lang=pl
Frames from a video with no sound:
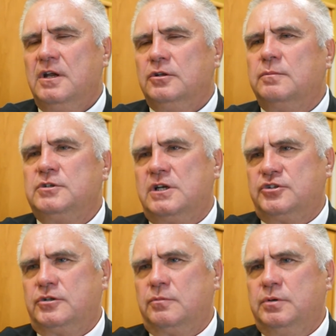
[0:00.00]
to myślę,
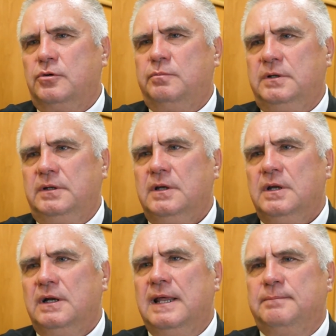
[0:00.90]
że to byłoby
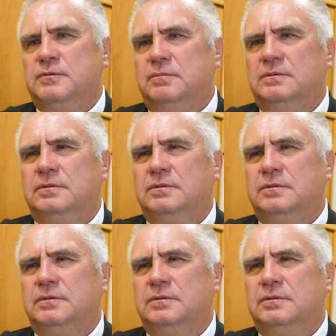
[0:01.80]
lepsze.